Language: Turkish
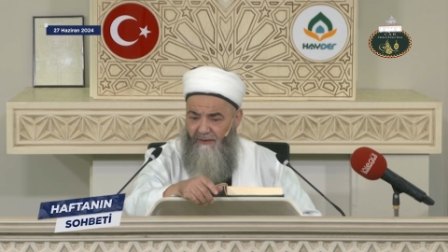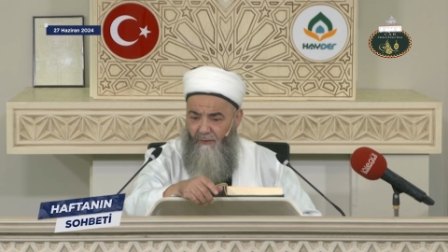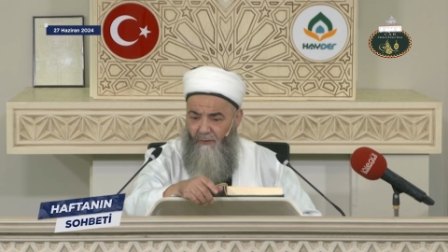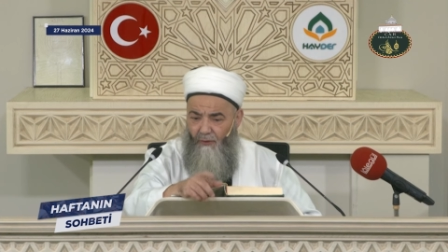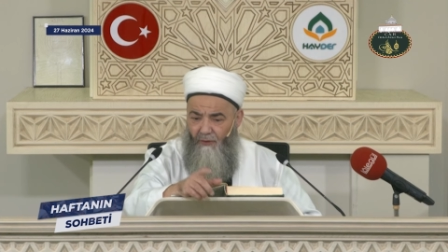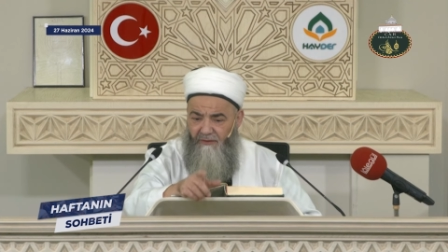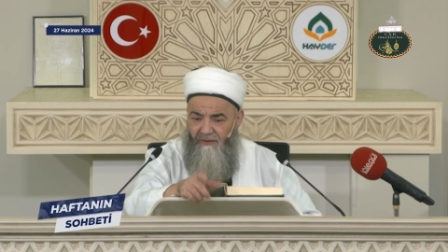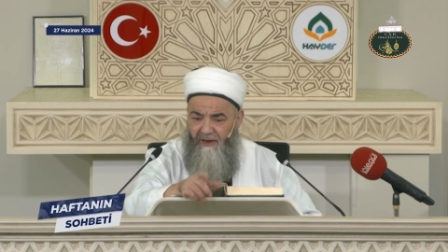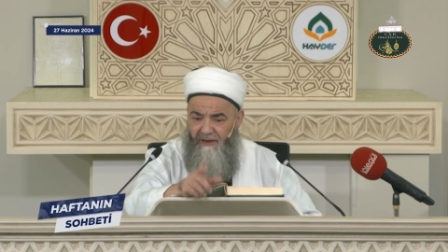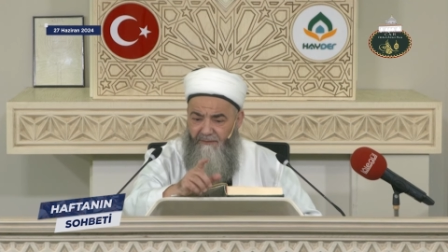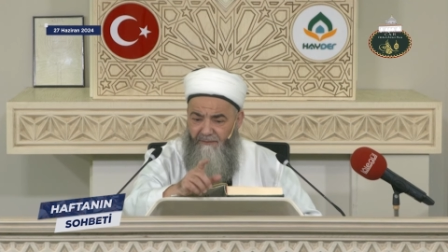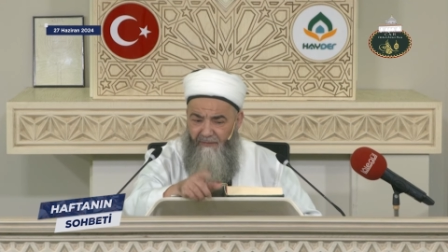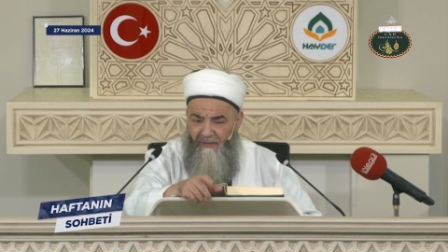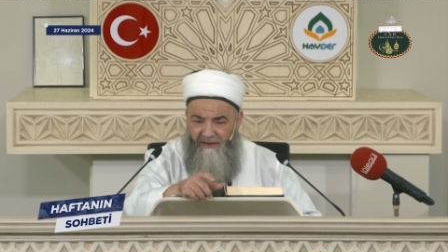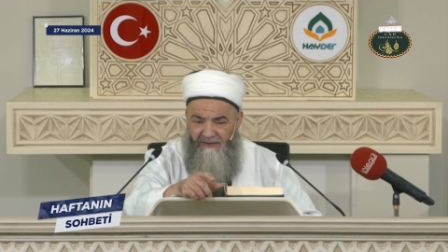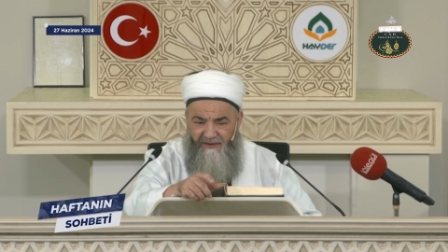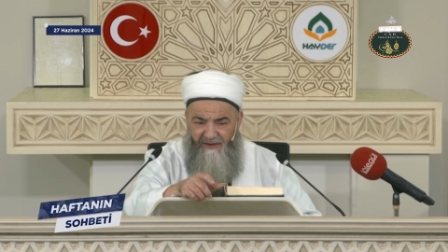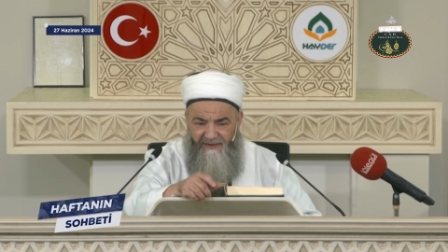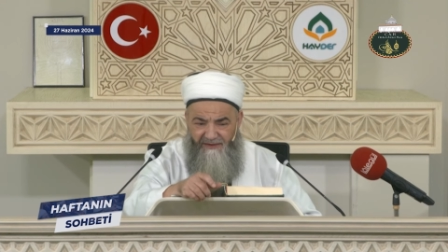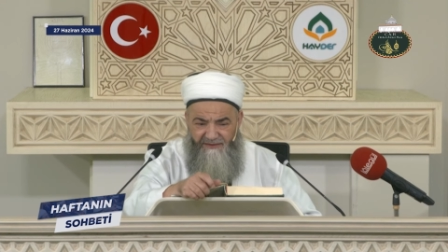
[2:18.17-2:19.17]
onların
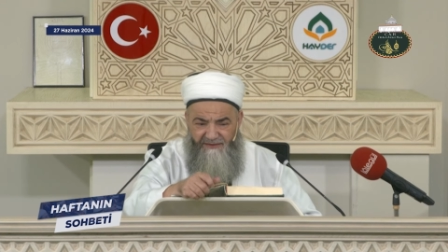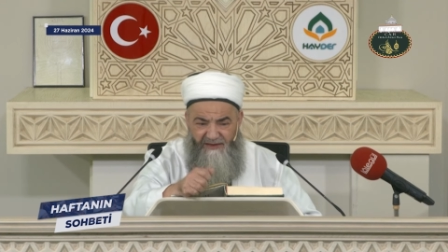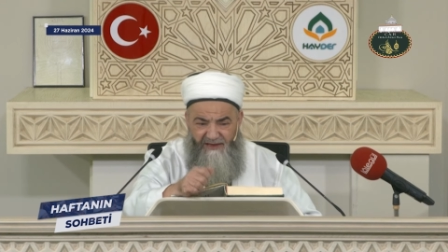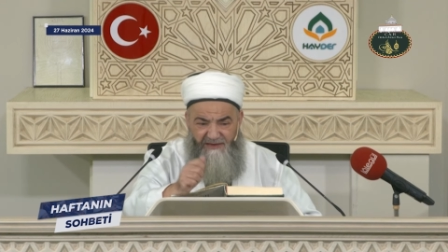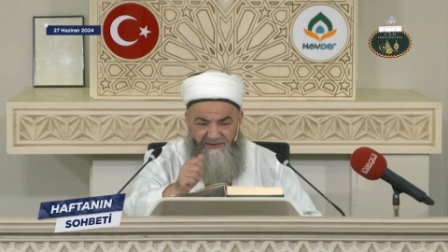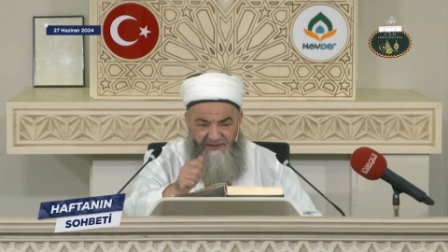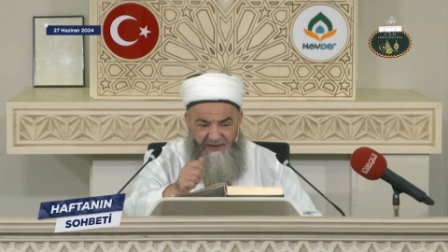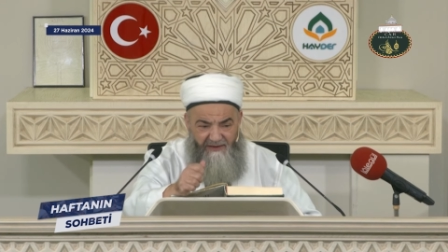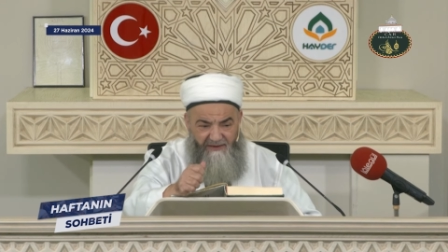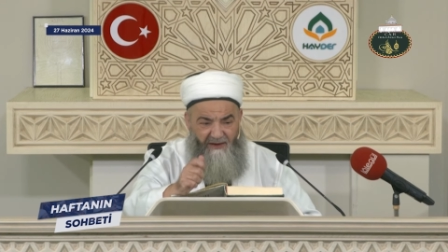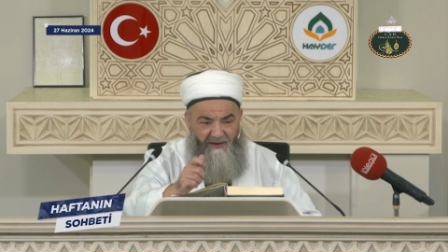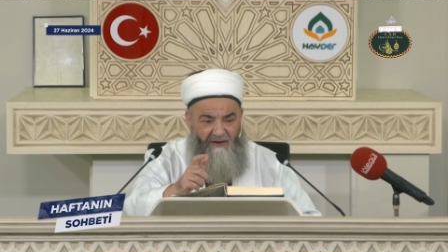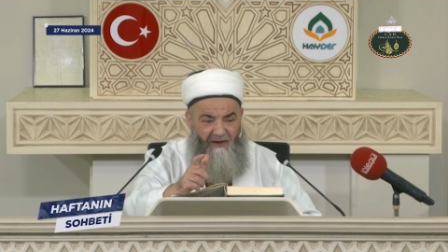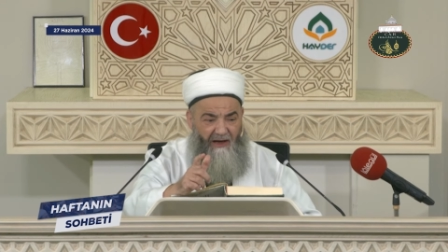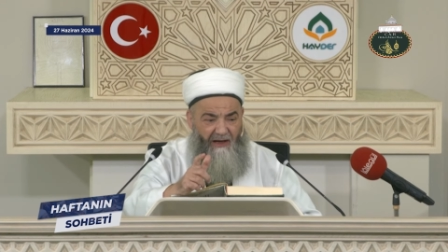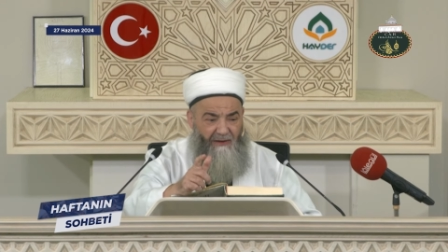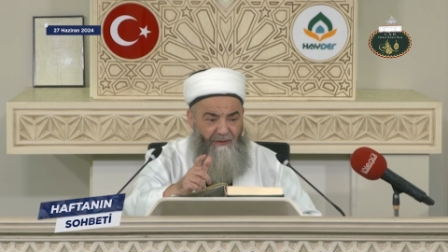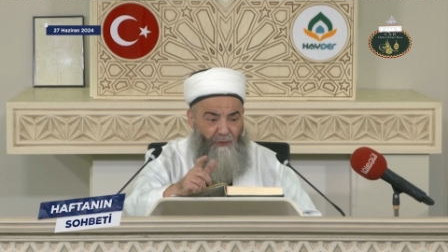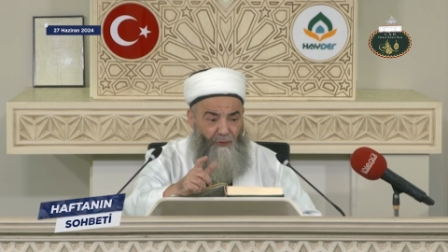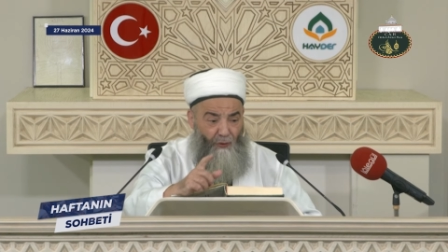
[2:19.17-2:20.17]
mallarından sadaka
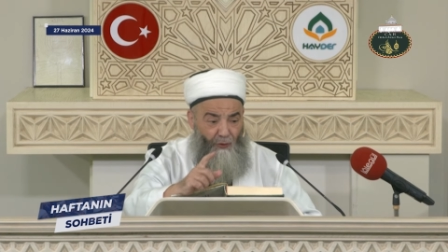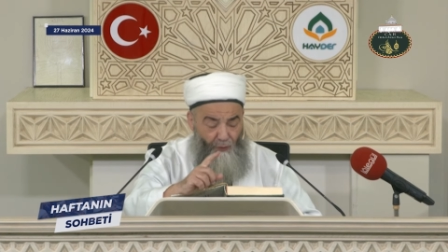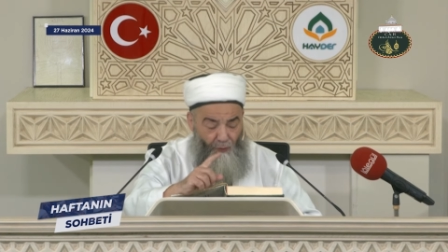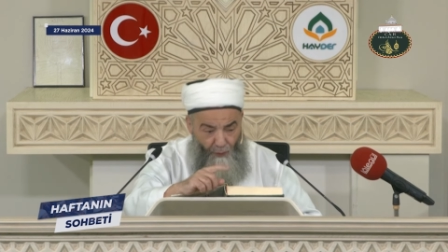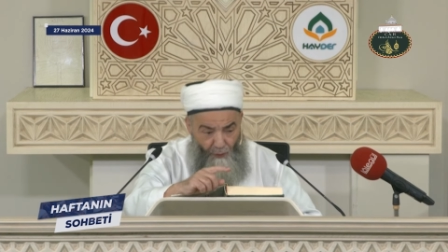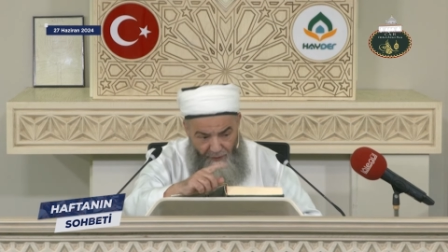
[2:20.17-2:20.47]
al diyor.